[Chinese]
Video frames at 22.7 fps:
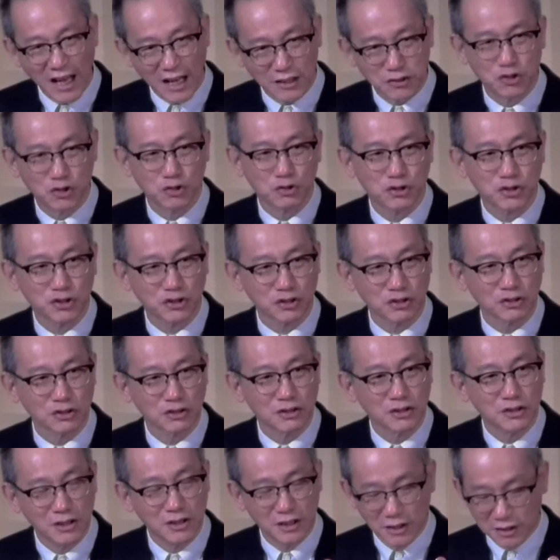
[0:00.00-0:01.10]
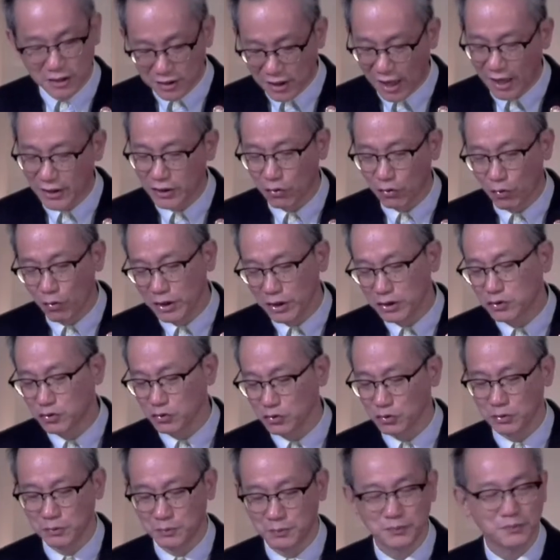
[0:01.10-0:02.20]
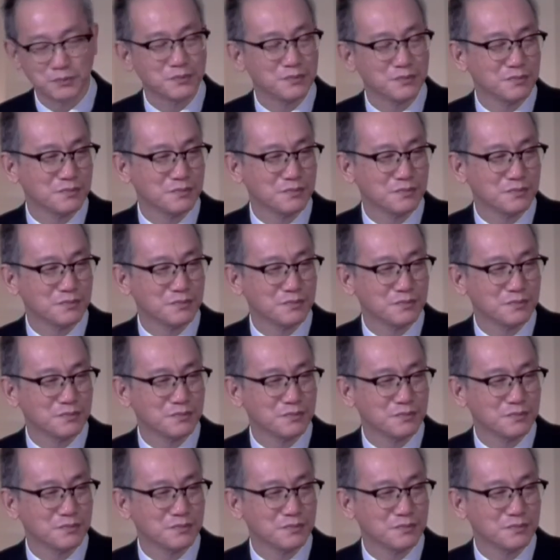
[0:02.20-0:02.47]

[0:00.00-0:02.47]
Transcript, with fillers: 那就是。它的归所，